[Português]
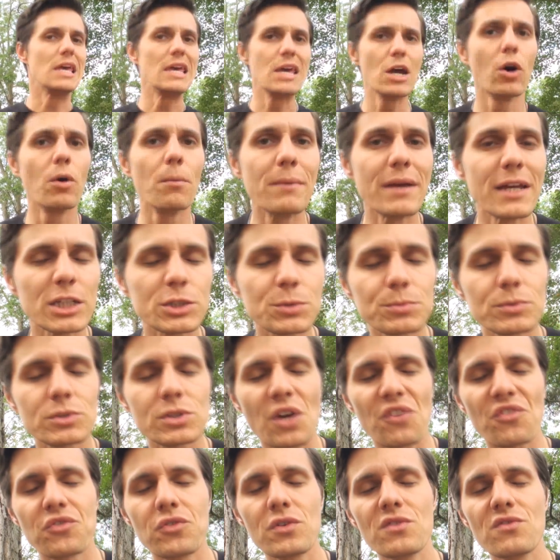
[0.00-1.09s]
Eu mesmo
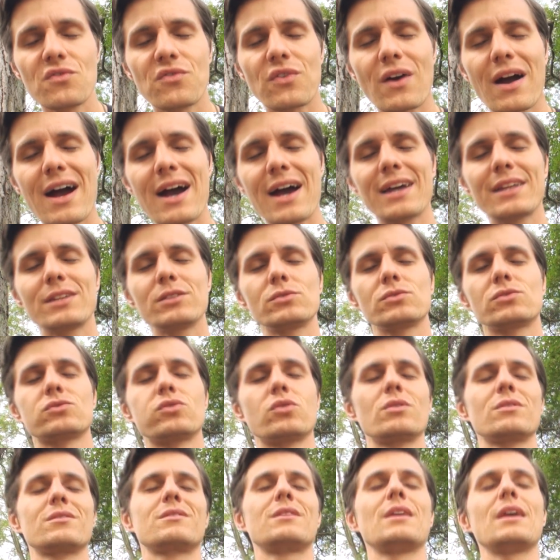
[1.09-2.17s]
já fui em vários
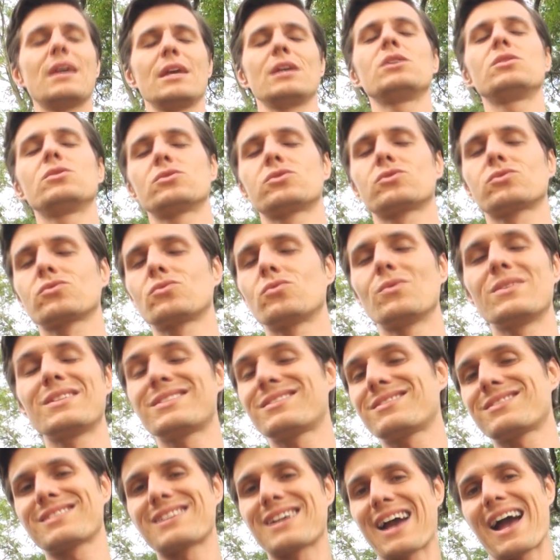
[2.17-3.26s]
rodeios com
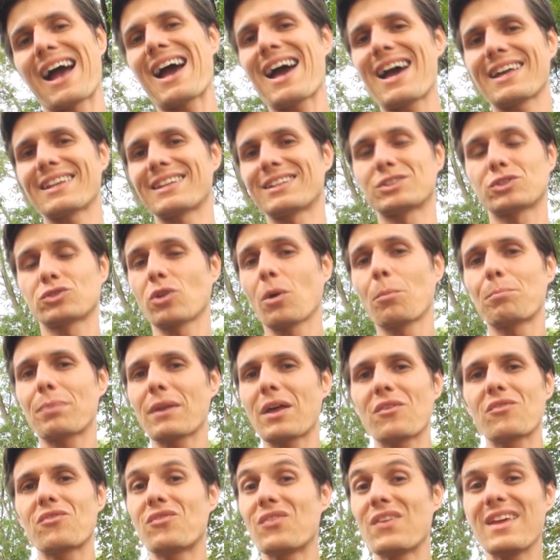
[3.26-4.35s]
esse cara só
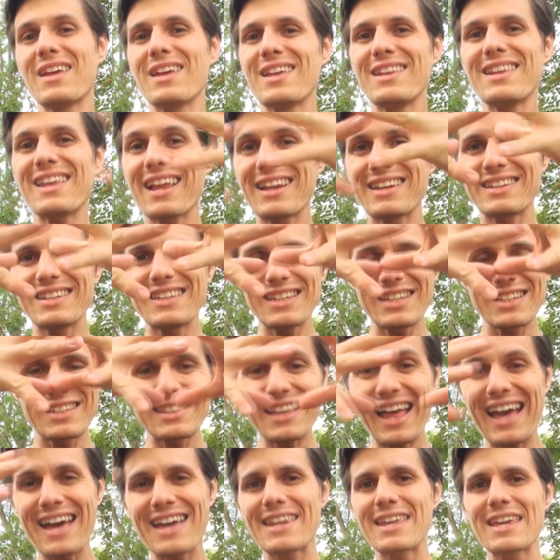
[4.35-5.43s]
pra ver ele ali
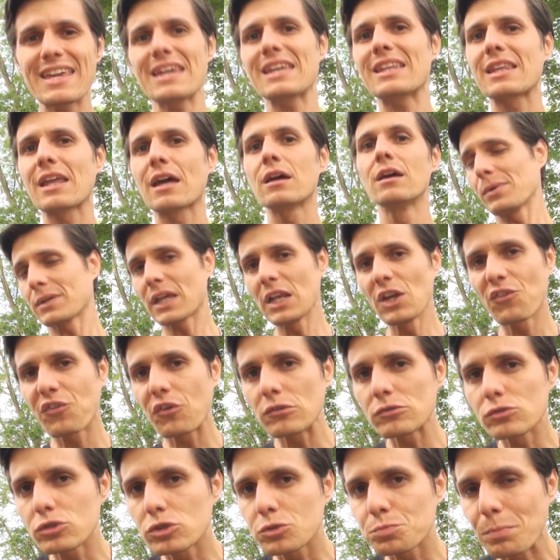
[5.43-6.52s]
na arena, porque ele foi
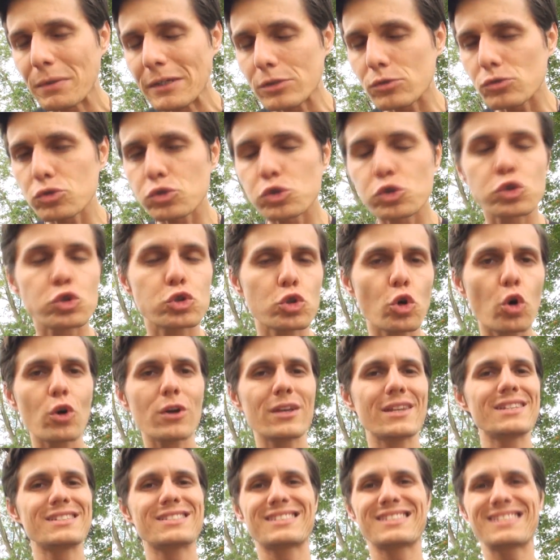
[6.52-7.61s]
um dos
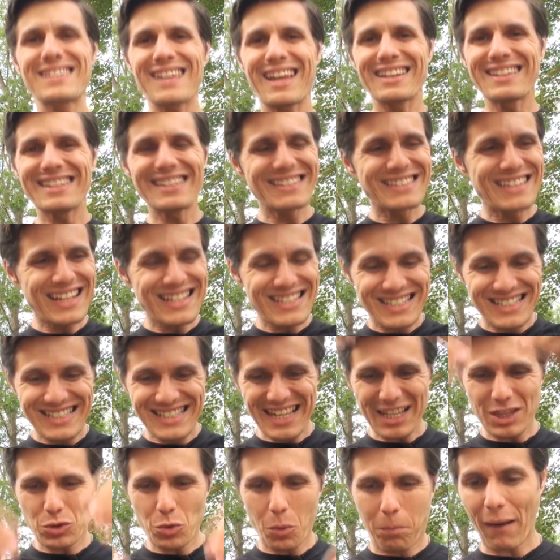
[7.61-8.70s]
precursores de ali
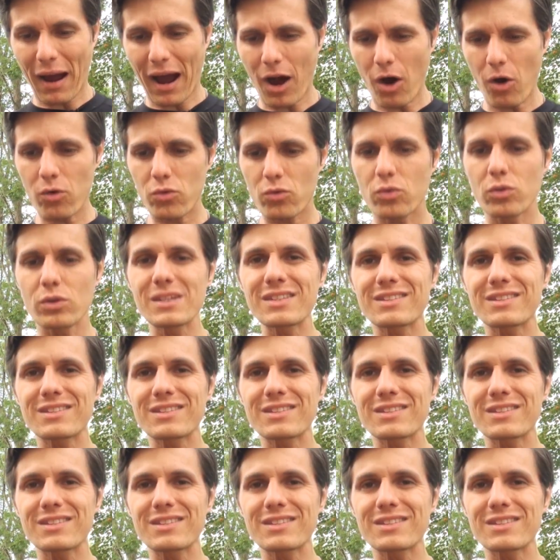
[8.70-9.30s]
descer do palco,